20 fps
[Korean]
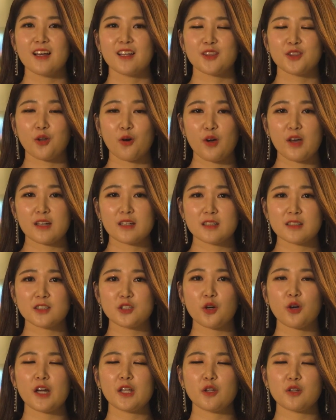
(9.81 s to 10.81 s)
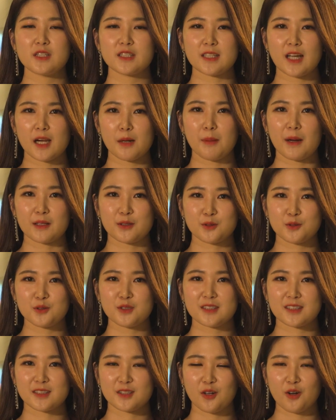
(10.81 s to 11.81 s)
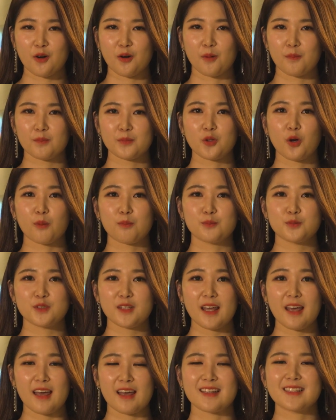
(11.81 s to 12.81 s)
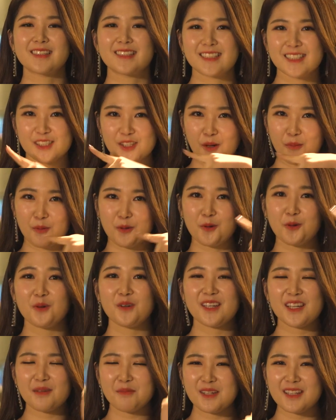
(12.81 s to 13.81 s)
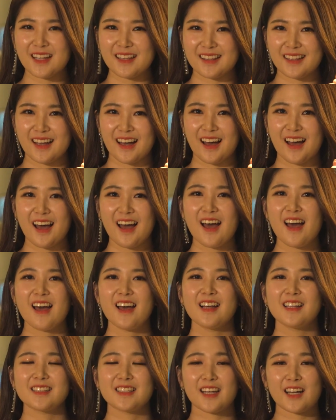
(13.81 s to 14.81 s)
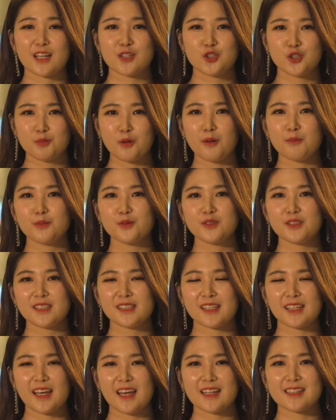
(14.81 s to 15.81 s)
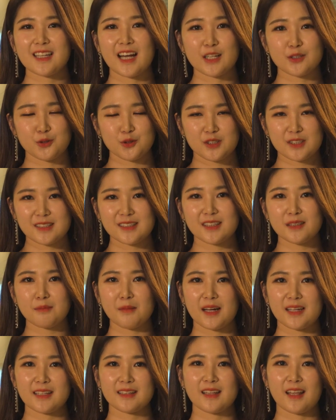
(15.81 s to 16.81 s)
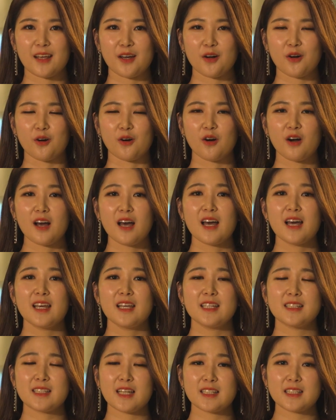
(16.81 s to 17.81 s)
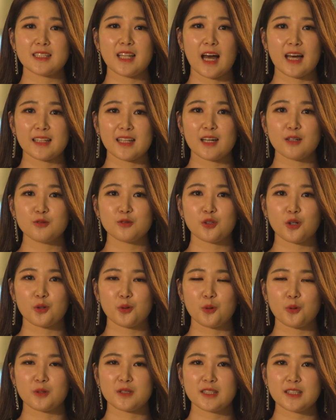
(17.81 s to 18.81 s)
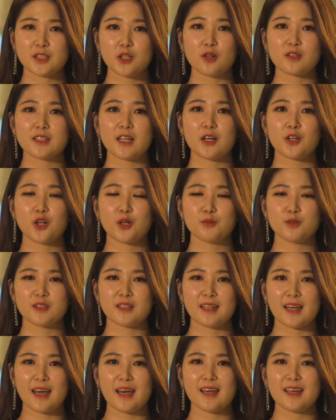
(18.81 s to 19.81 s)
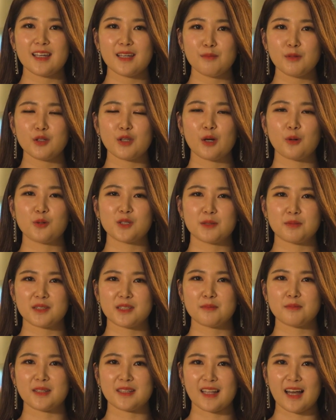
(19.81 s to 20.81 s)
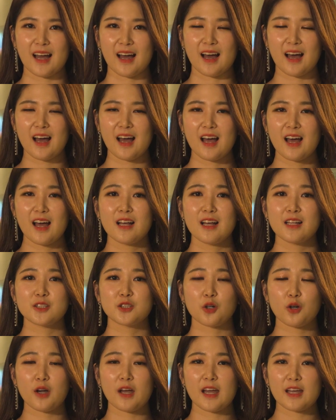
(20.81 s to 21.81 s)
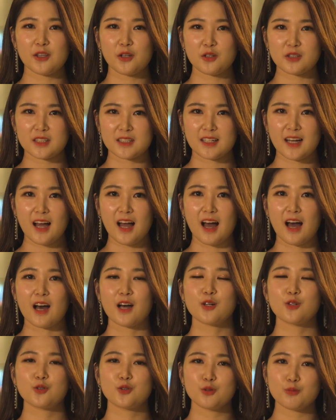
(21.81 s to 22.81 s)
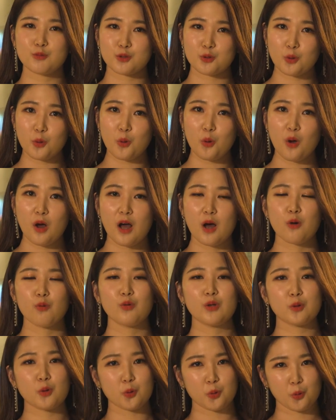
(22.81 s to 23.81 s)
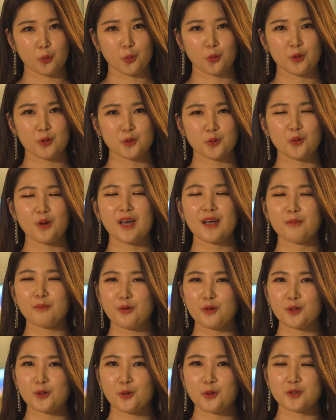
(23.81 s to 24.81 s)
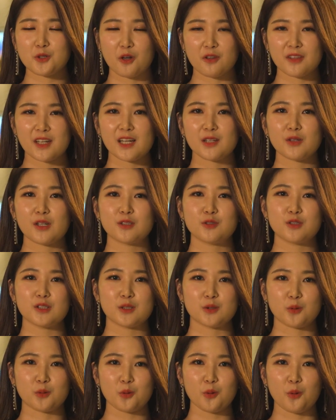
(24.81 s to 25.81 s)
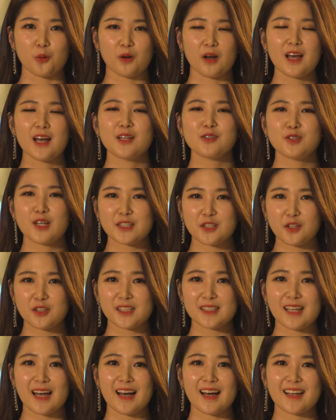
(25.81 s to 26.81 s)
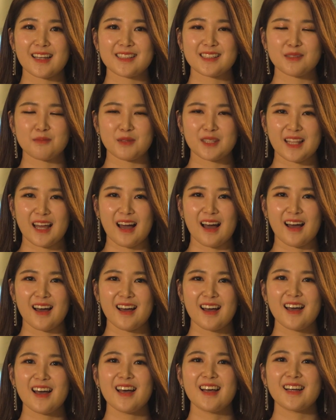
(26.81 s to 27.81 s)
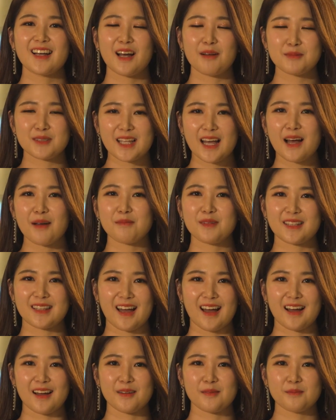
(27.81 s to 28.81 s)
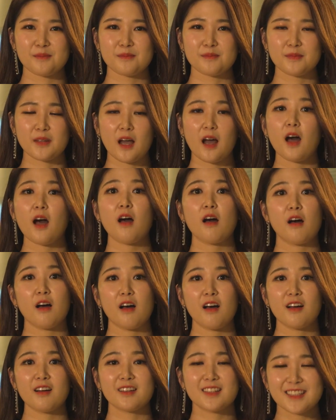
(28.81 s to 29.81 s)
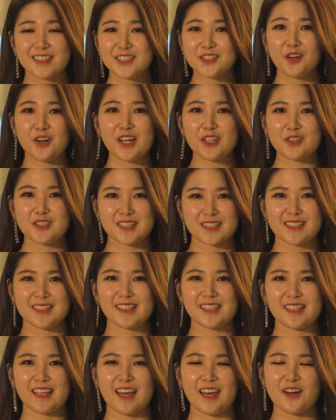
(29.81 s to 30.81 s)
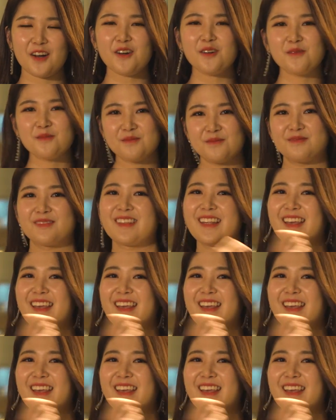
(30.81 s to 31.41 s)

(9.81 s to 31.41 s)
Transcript: 너의 긍정에너지 잘 받고 있어. 덕분에 즐겁고 힘이 난다. 제가 주변 분들께 자주 듣는 말인데요. 이제는 아나운서로 시청자 여러분께 힘이 되고 싶습니다. 저의 에너지가 꿈으로, 위로로, 또 행복으로 전달될 수 있도록 최선을 다하겠습니다. 감사합니다. 아, 긍정에너지 드릴게요.